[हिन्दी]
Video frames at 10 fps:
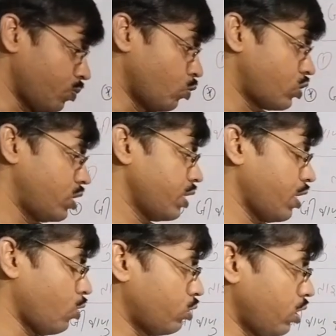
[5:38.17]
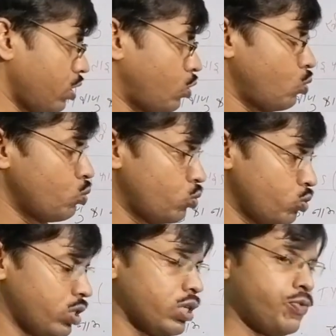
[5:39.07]
मोस्टली क्या होता है टू
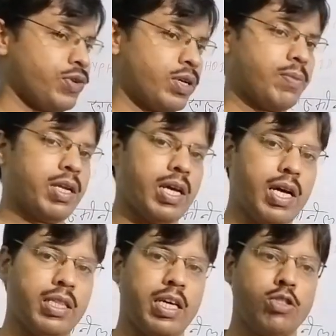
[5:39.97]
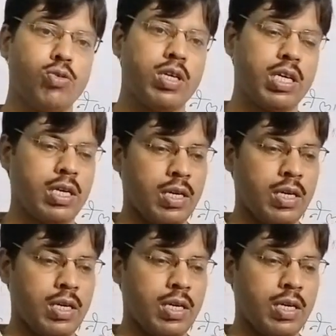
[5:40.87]
टू थ्री वीक में लेकर आता है चूँकि